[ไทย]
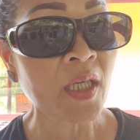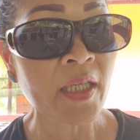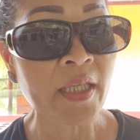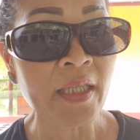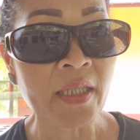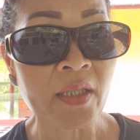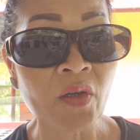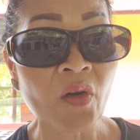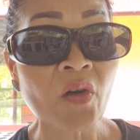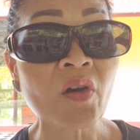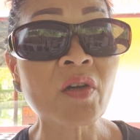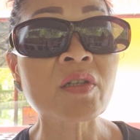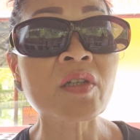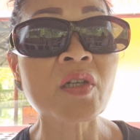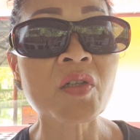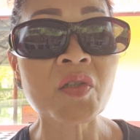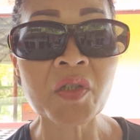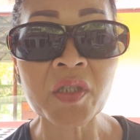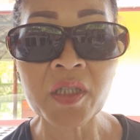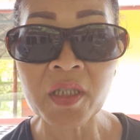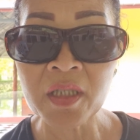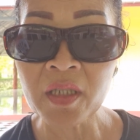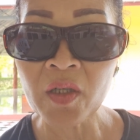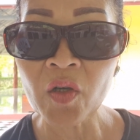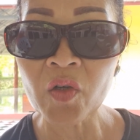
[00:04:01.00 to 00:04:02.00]
กรีตเนาะค่ะเนาะ
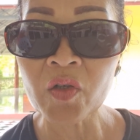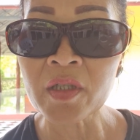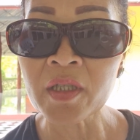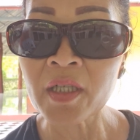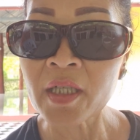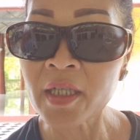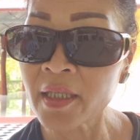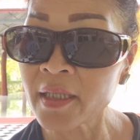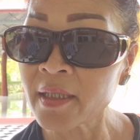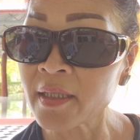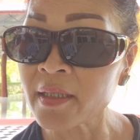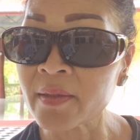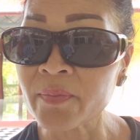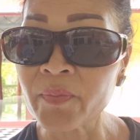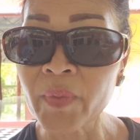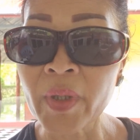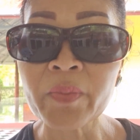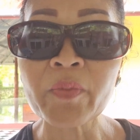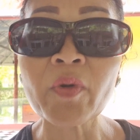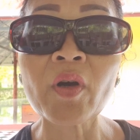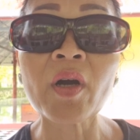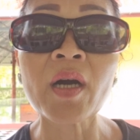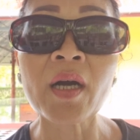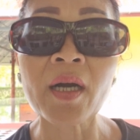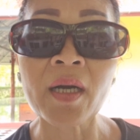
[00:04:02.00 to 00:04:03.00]
ตึกคอนกรีตป็น
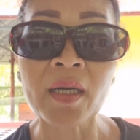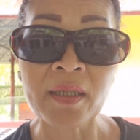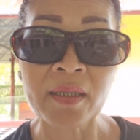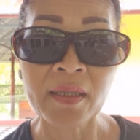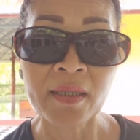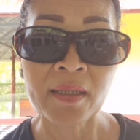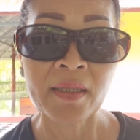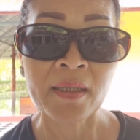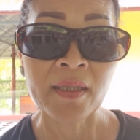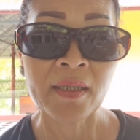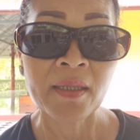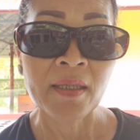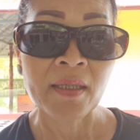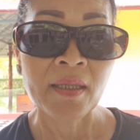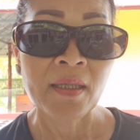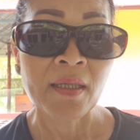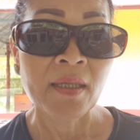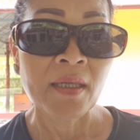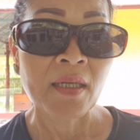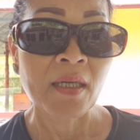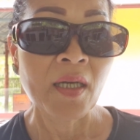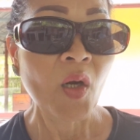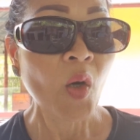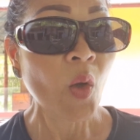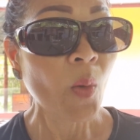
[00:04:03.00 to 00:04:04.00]
บอกค่ะ
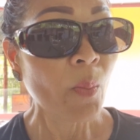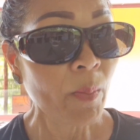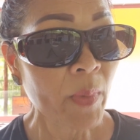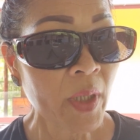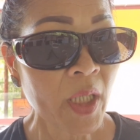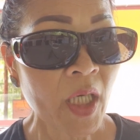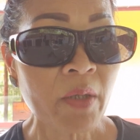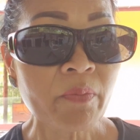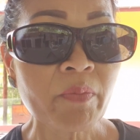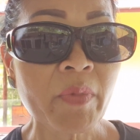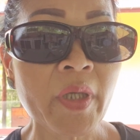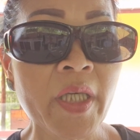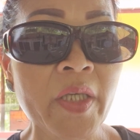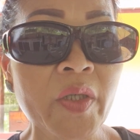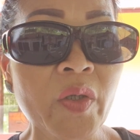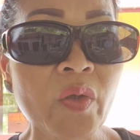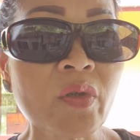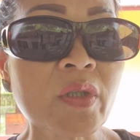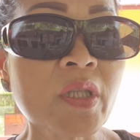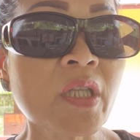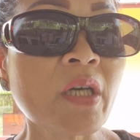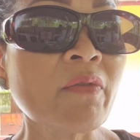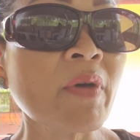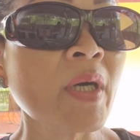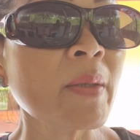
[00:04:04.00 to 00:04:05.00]
ลมมันก็มีอยู่
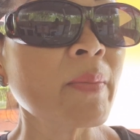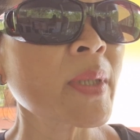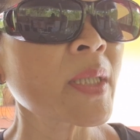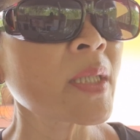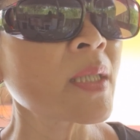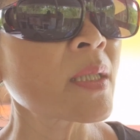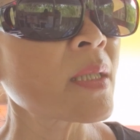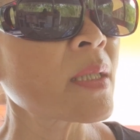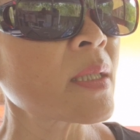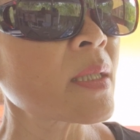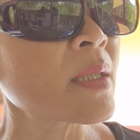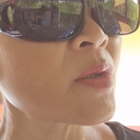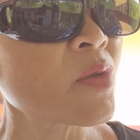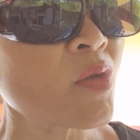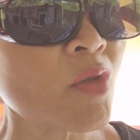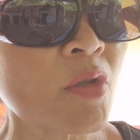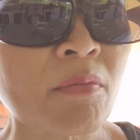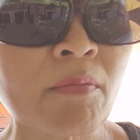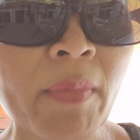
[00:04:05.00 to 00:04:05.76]
แต่ว่ามันต้น